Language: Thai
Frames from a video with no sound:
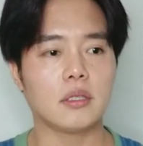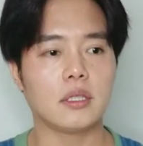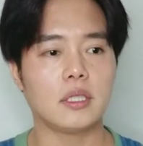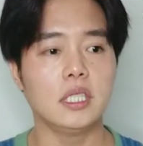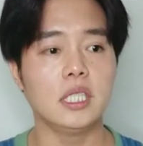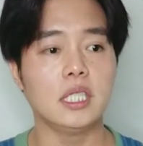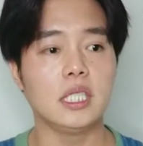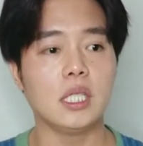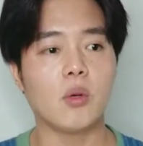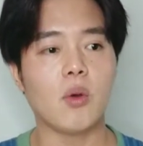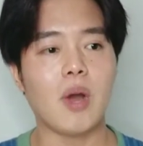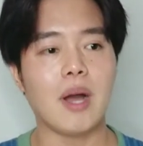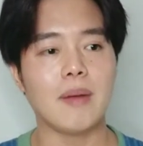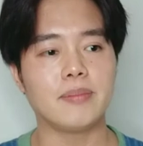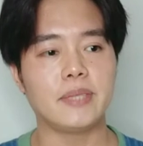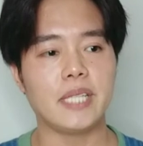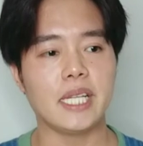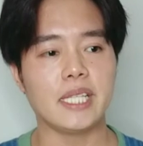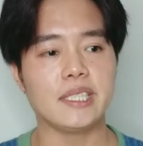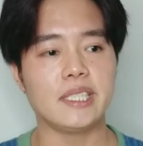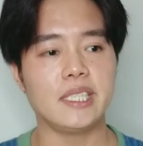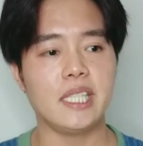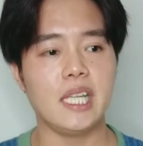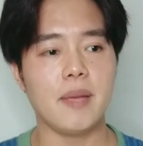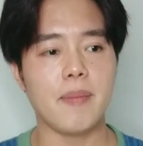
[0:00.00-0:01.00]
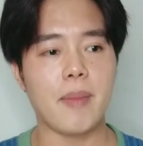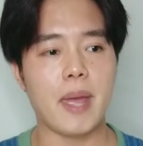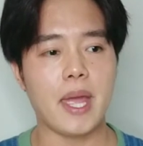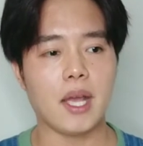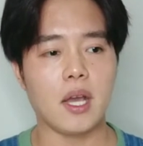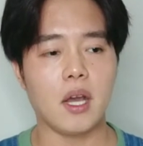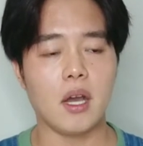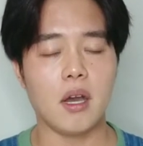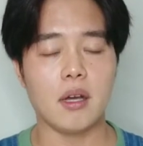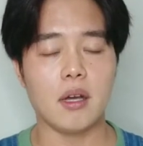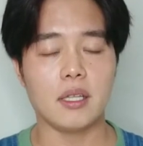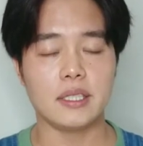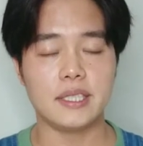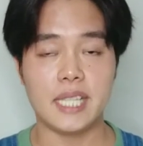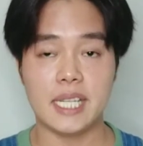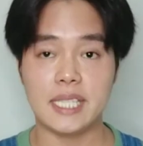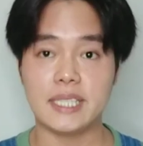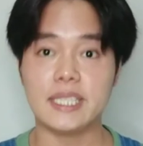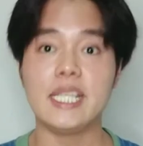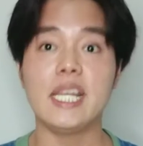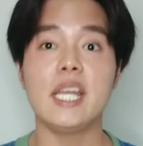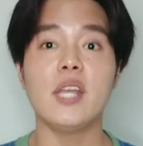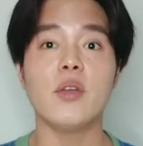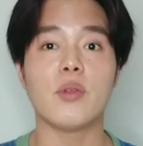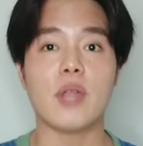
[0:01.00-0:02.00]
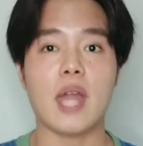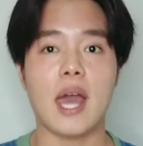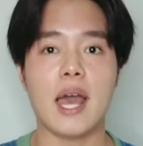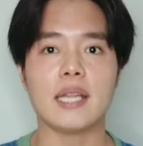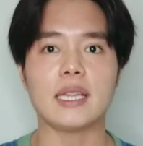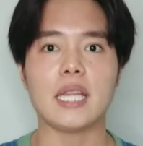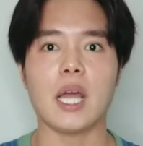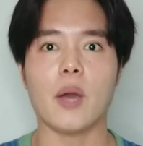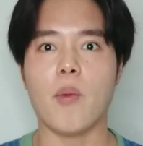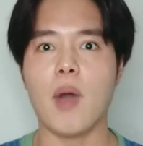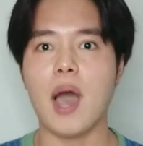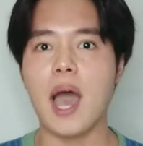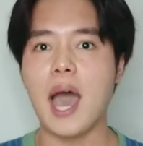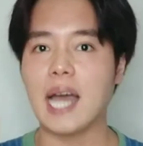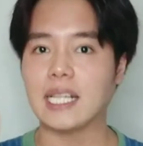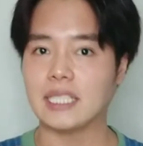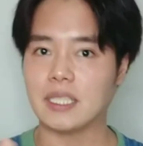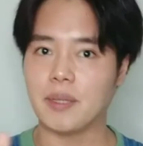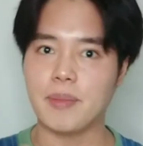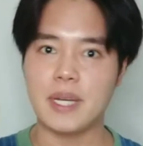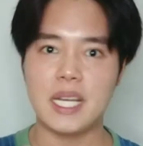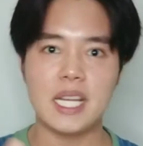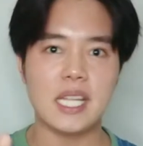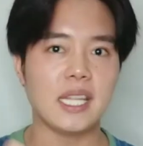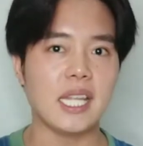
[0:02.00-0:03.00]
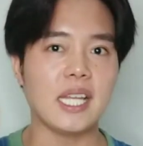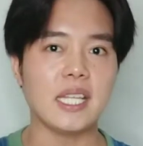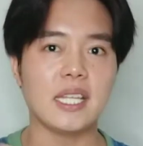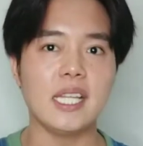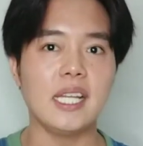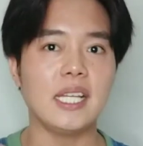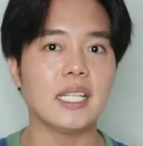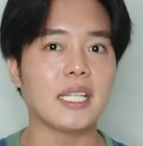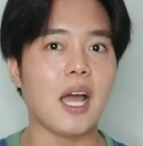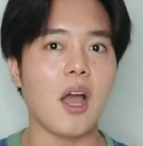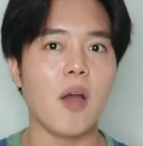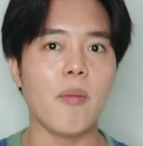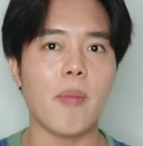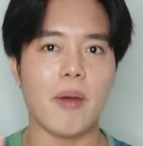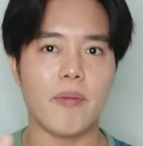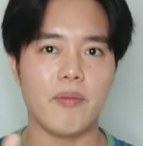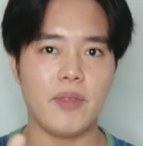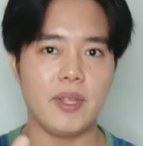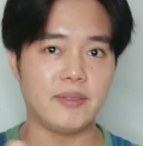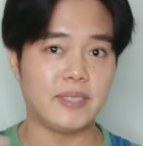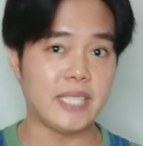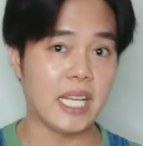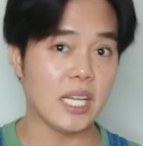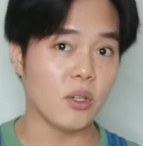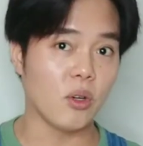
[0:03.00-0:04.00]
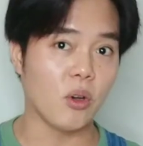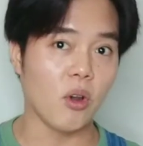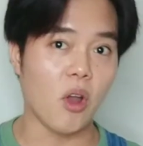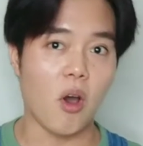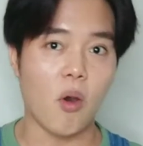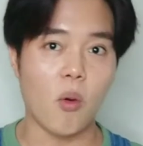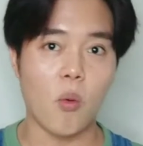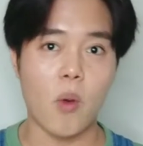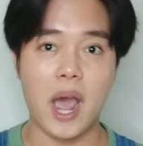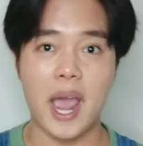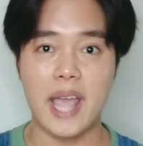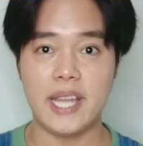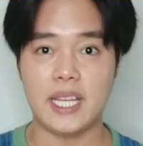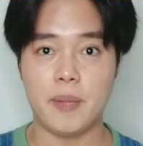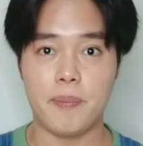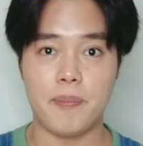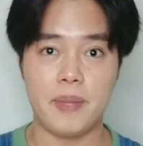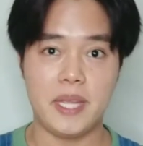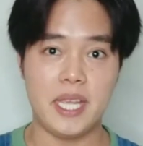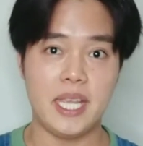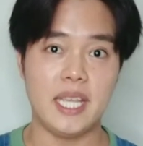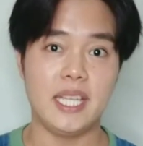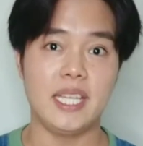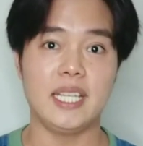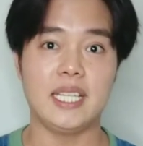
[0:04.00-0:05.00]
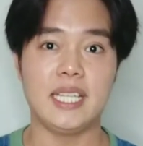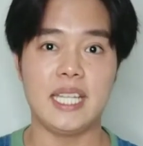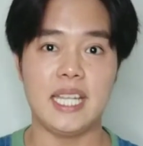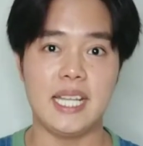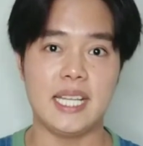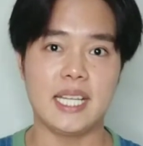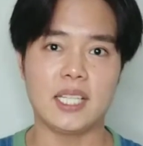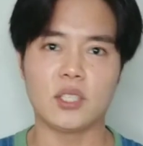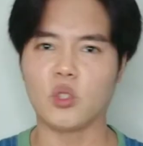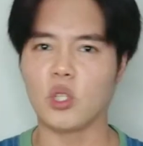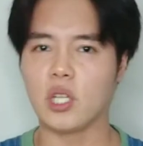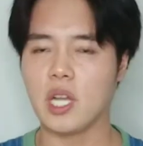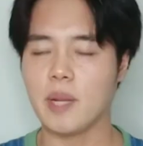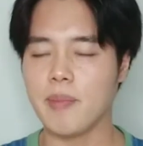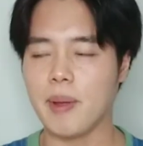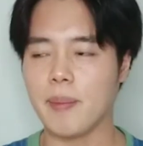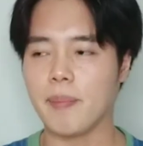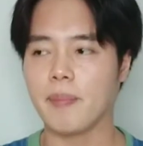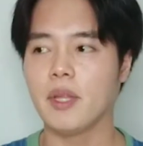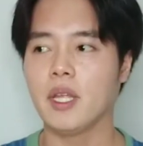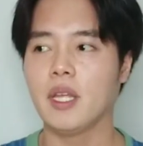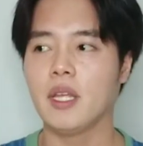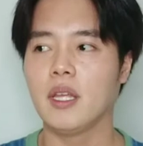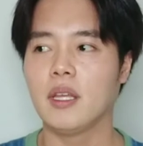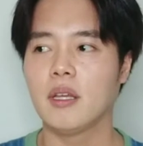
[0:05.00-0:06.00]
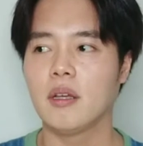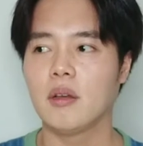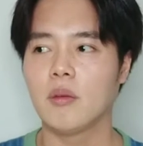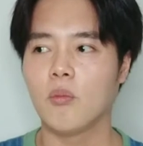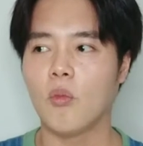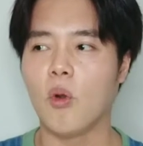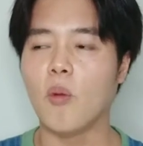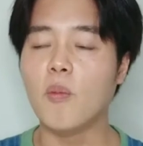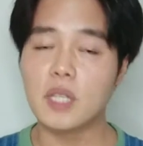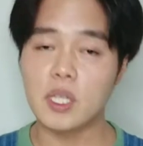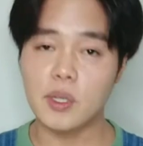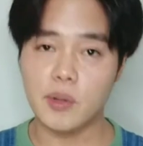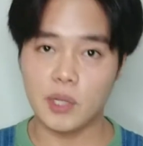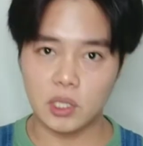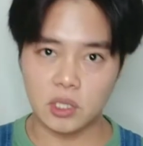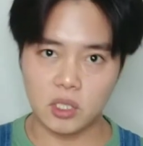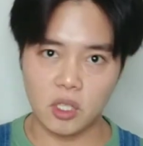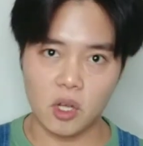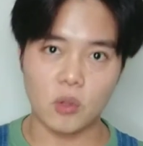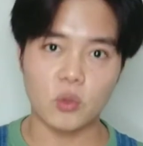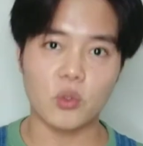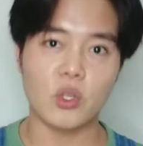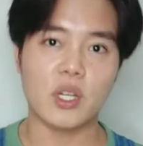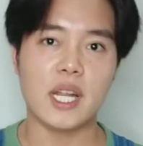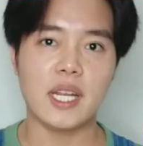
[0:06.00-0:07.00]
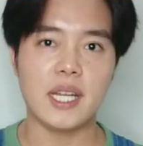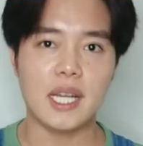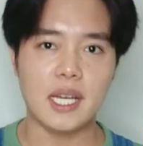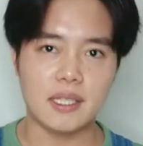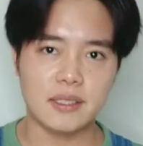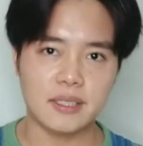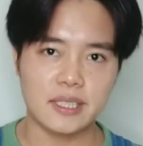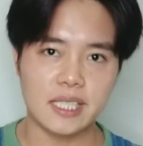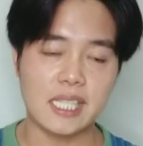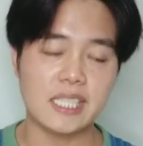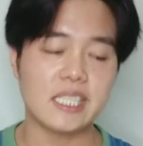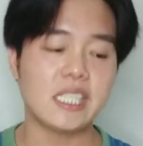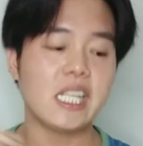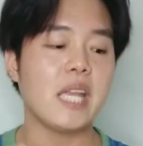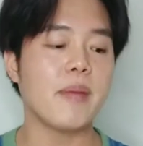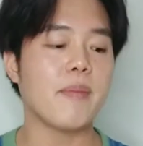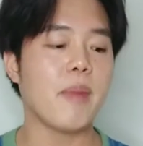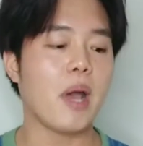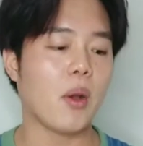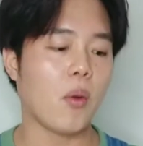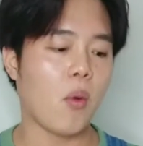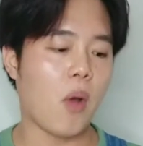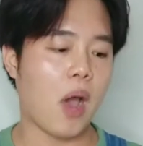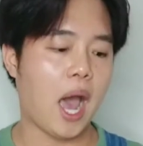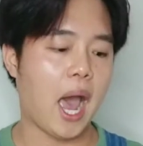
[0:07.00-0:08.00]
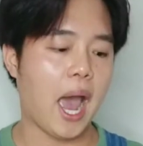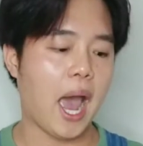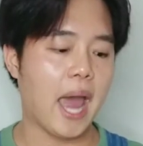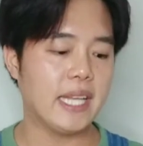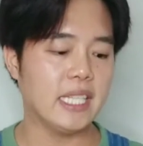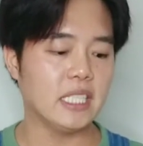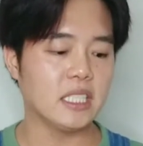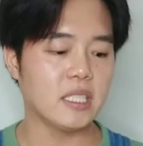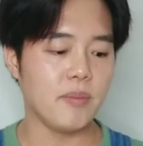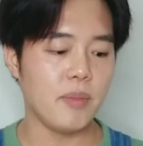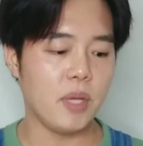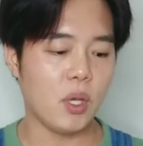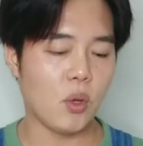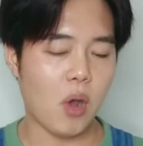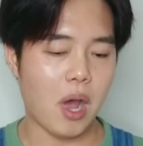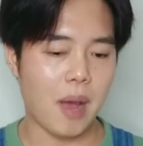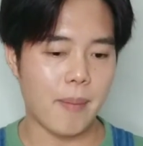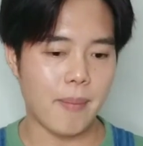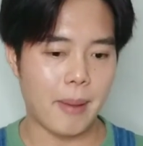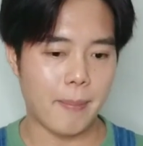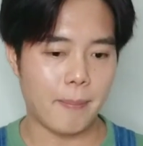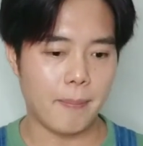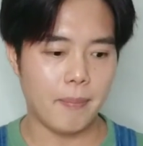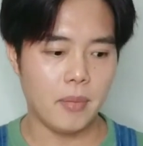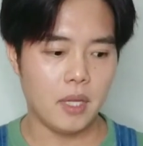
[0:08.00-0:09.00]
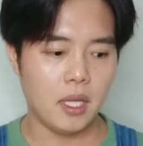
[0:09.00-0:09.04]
สื่อถึงความเซ็กซี่ไหมก็เซ็กซี่อยู่นะ แต่ว่าอาจจะไม่ได้เซ็กซี่เท่าแบบยิปแจนโรลองไวดีพีดีทีนะตัวนั้นแบบผมรู้สึกว่าสองตัวนั้นอะเซ็กซี่มากกว่า อันนี้จะมีความแบบ